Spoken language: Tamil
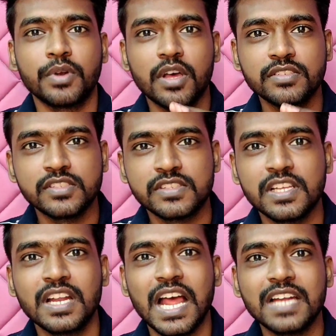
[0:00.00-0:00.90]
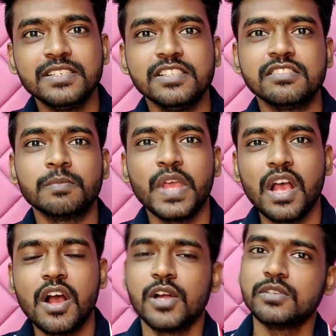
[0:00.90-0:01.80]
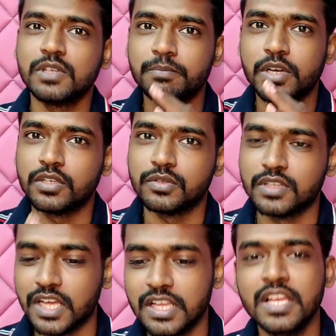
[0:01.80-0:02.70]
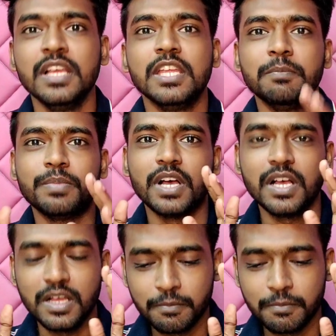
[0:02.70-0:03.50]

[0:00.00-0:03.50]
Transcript: ப்ராசஸர் அண்ட் டிஸ்பிளே ஹார்ட்வேர் மட்டும்தான் இப்போ